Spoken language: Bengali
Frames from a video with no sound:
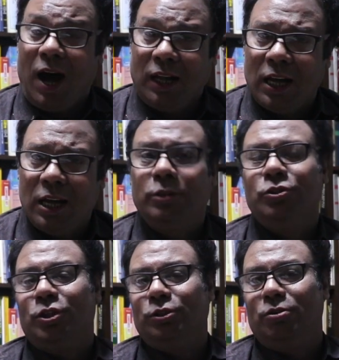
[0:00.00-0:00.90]
আদালত
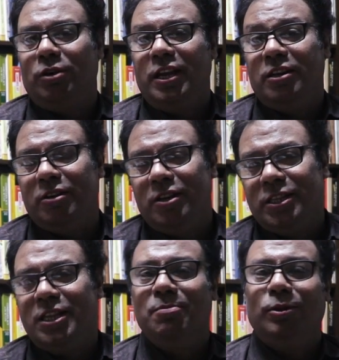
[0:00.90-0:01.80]
চত্বরে
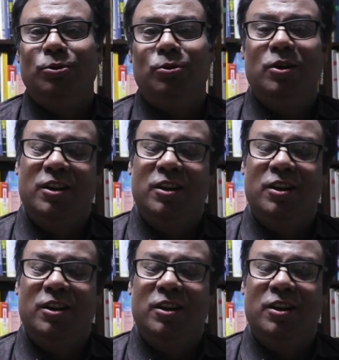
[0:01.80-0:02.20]
রীতিমতো